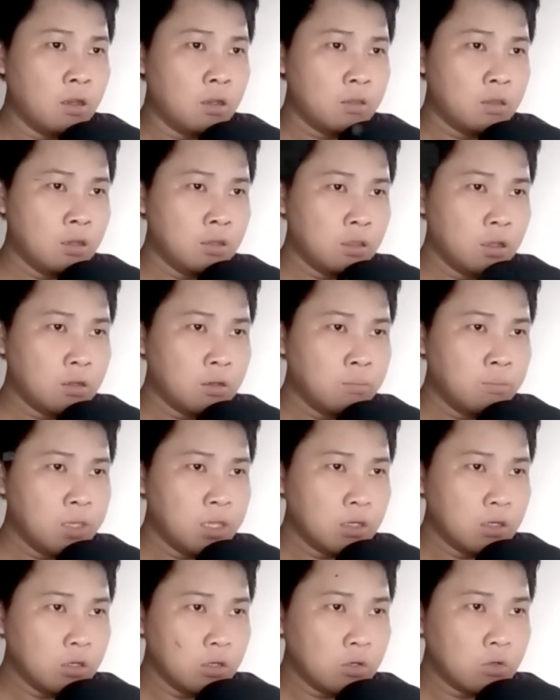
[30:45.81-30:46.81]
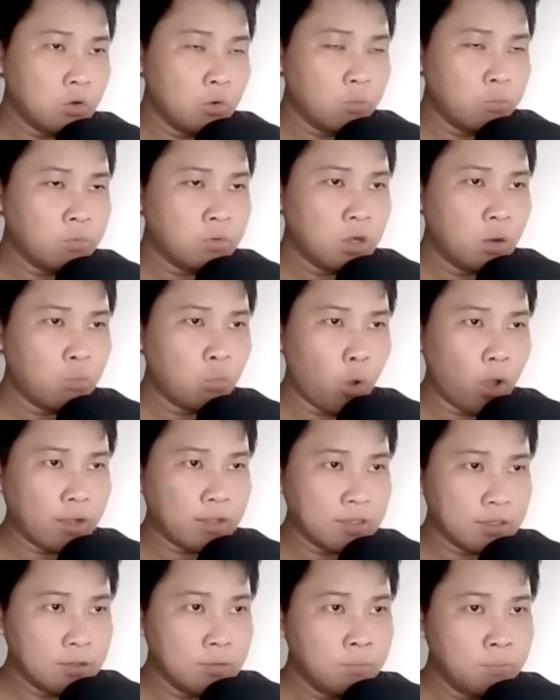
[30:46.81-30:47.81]
tin tức biết được cũng không hoàn
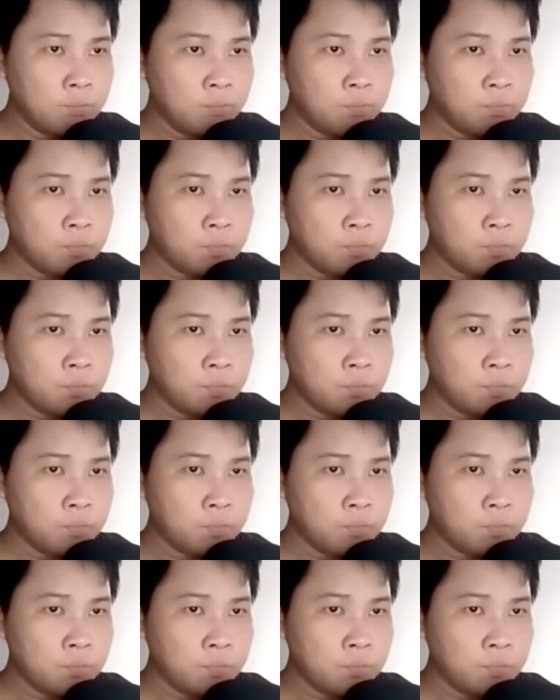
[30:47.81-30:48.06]
chỉnh.